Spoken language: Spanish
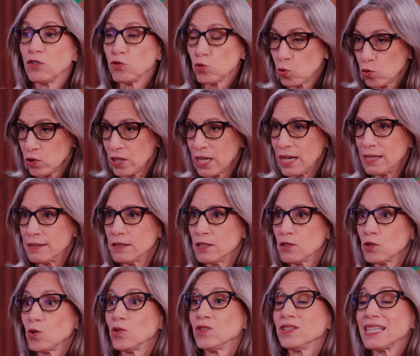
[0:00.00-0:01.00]

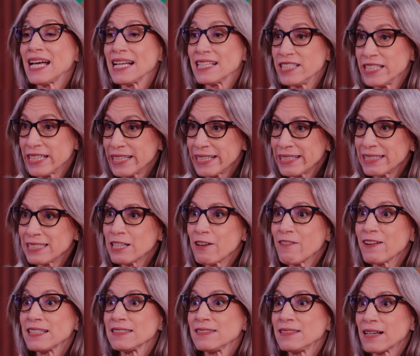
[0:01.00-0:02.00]
estudiantes, con talleres que
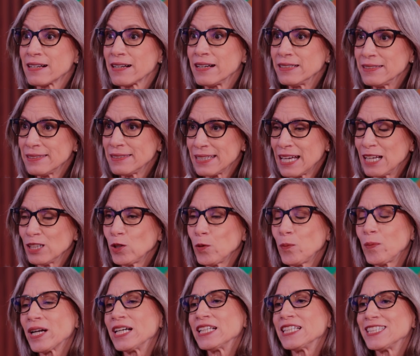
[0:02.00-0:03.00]
van a estar realizando
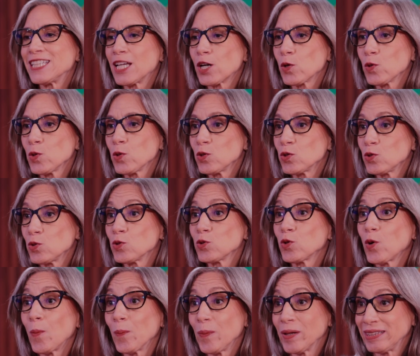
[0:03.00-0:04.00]
para el desarrollo de sus
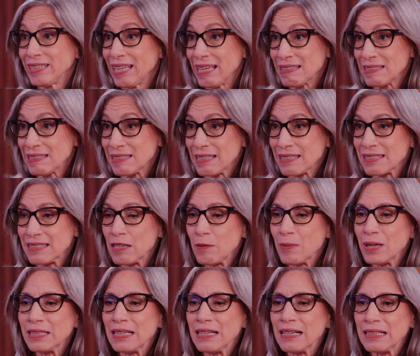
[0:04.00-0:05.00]
competencias, de
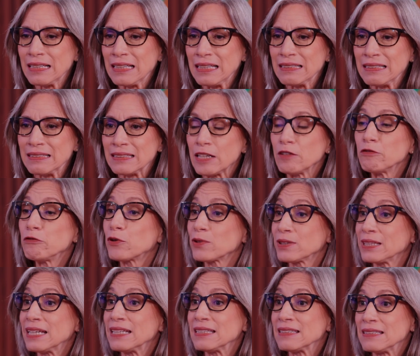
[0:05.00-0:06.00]
manera que estén
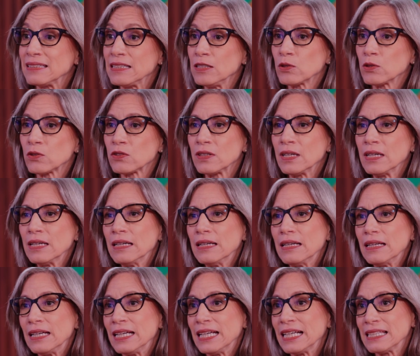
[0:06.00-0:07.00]
fortalecidos
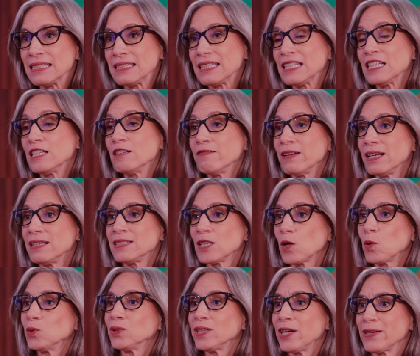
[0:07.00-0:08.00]
en ese nivel
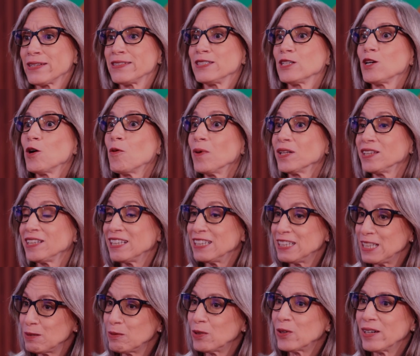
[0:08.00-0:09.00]
secundario. Así como
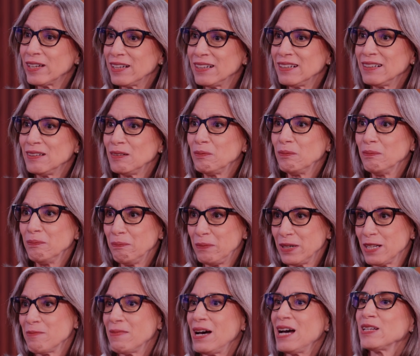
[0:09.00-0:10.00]
atendimos el
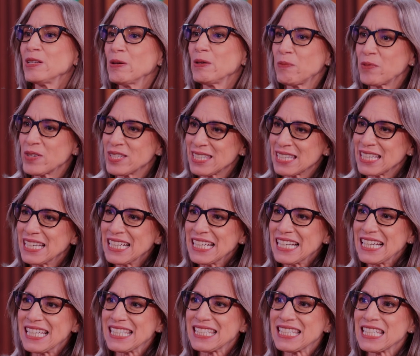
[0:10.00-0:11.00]
primario, pues
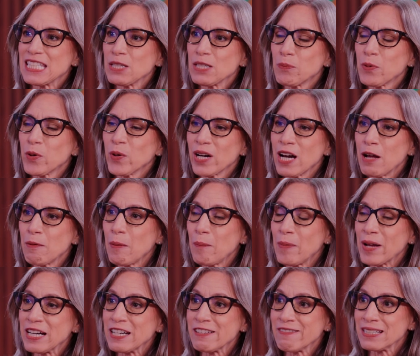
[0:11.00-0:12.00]
este es el programa
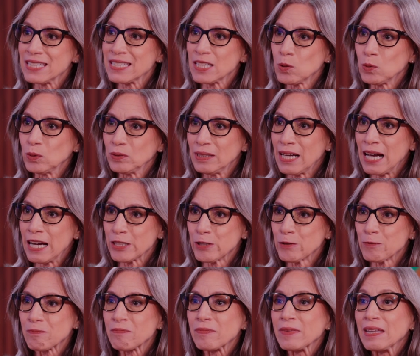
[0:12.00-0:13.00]
para el nivel secundario.